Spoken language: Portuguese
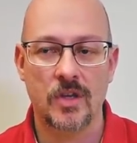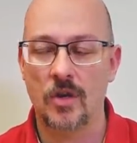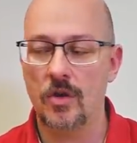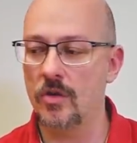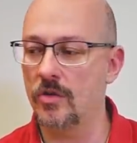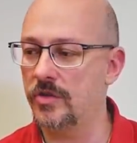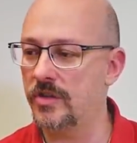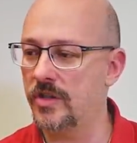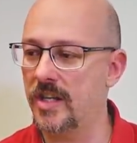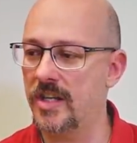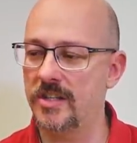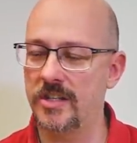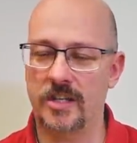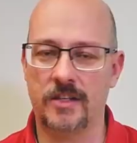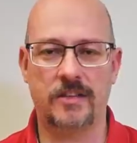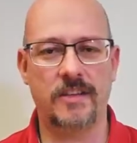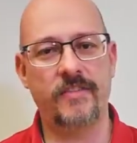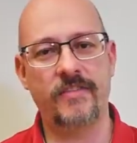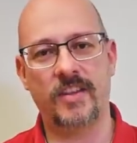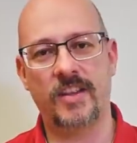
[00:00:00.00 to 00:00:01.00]
Ou seja,
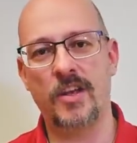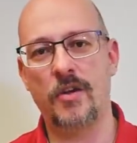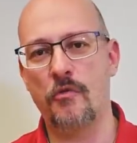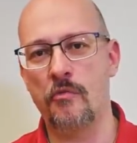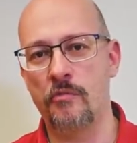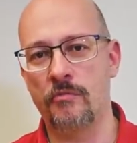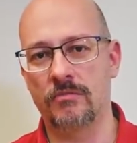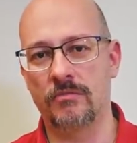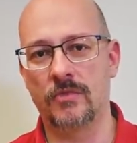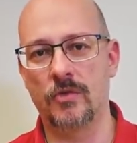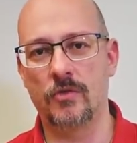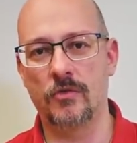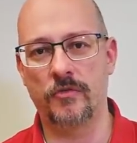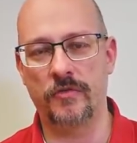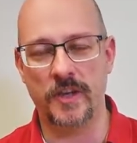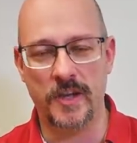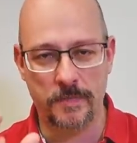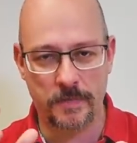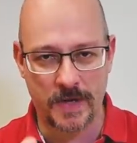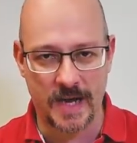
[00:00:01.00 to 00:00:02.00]
teve até um o
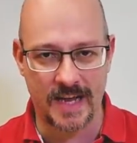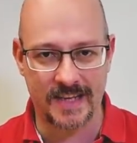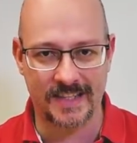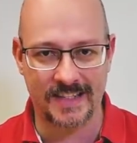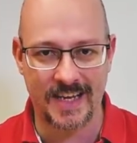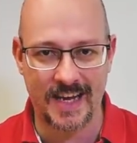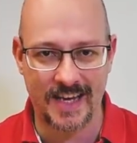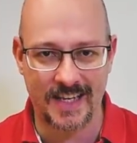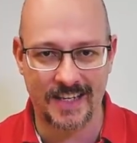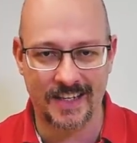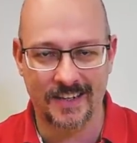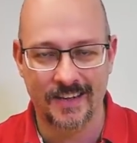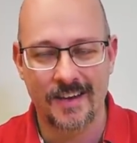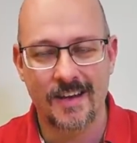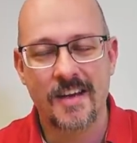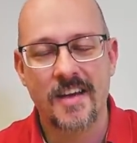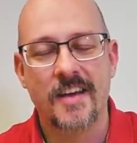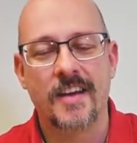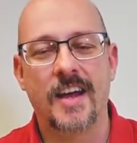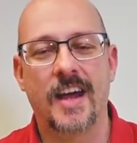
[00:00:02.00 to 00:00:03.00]
Felipe Caselli
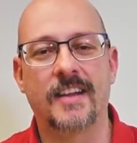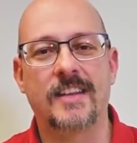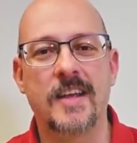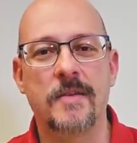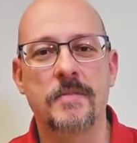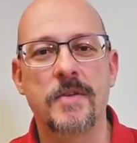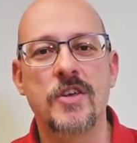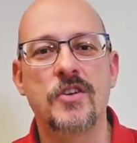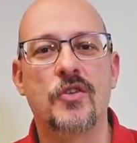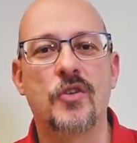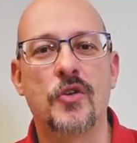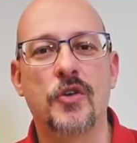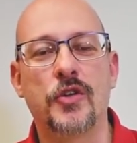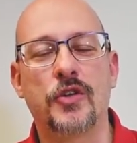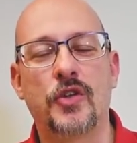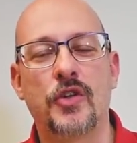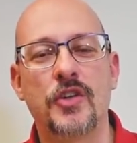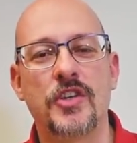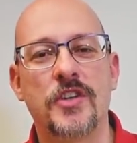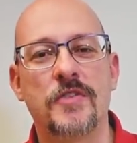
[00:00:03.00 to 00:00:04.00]
até brincou
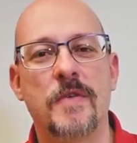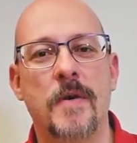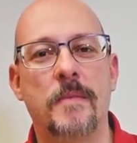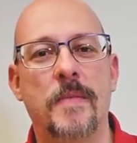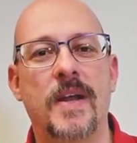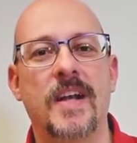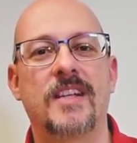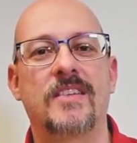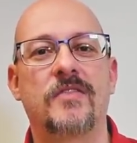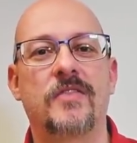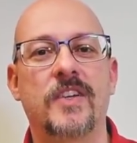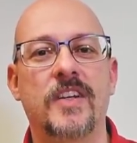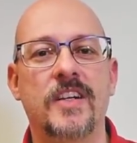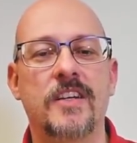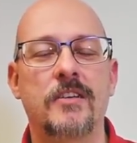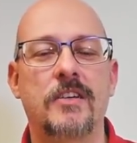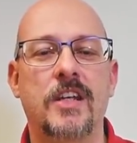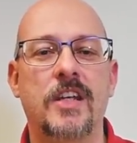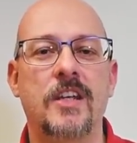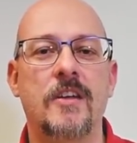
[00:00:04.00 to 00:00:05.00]
outro dia numa palestra
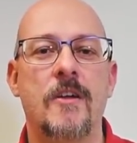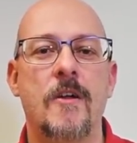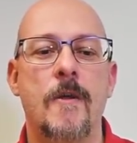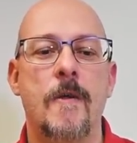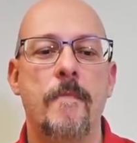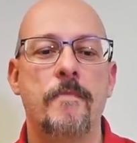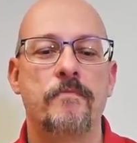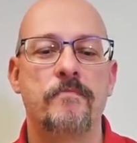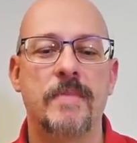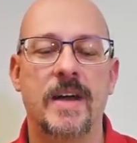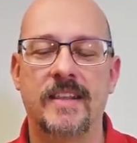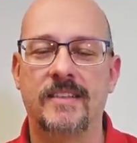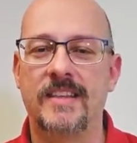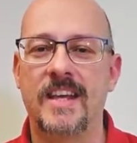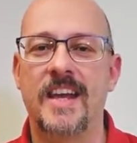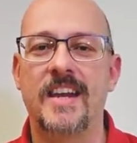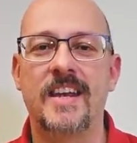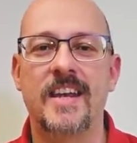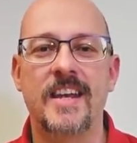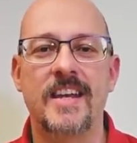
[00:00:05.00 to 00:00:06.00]
falando que
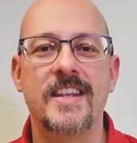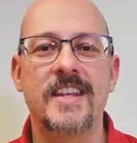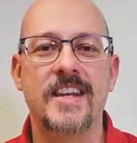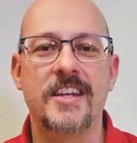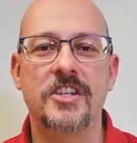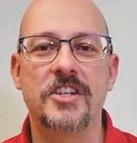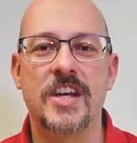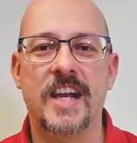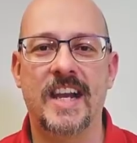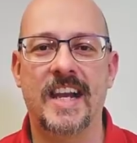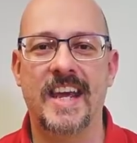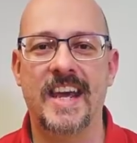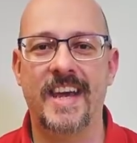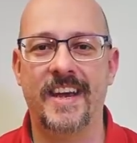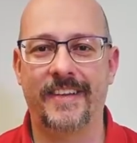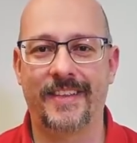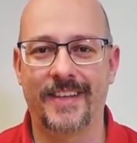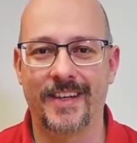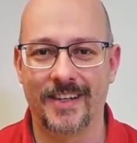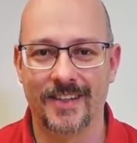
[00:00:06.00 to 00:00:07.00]
matéria é energia
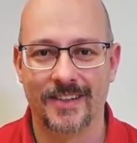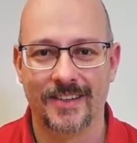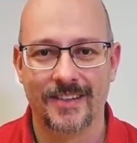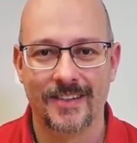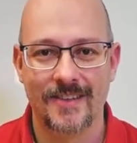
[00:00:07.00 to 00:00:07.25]
lerda,